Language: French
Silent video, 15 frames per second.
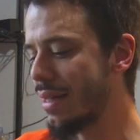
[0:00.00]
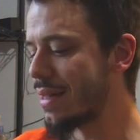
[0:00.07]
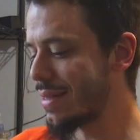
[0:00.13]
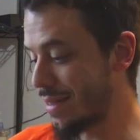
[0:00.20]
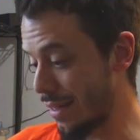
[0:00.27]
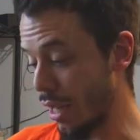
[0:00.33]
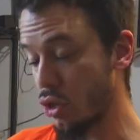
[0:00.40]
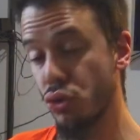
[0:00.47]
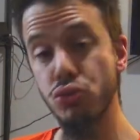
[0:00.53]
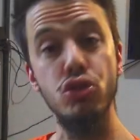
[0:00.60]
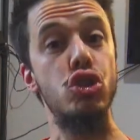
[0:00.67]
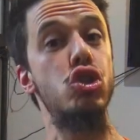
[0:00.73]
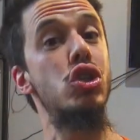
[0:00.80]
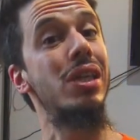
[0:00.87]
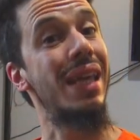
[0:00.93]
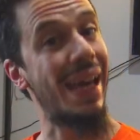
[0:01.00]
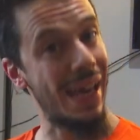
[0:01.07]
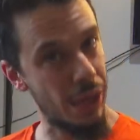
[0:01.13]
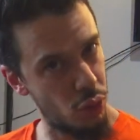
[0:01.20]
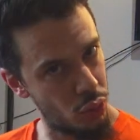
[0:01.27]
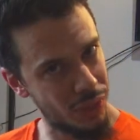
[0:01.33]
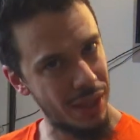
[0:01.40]
C'est quelque chose que je suis
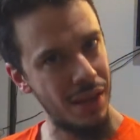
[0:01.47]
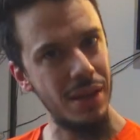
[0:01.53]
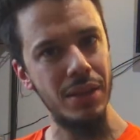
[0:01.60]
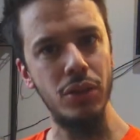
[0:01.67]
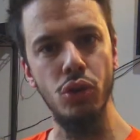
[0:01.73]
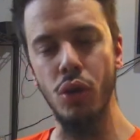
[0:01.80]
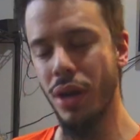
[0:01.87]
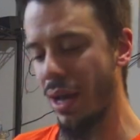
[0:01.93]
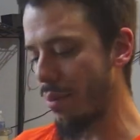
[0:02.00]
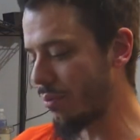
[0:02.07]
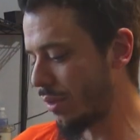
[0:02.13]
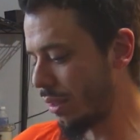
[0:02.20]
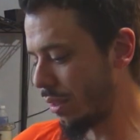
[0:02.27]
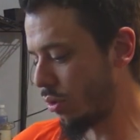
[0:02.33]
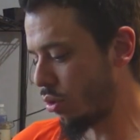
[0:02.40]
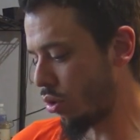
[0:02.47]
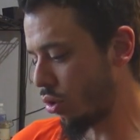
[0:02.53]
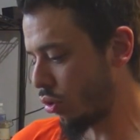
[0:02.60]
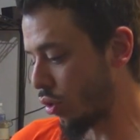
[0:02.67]
très content qu'ils ont ramené de,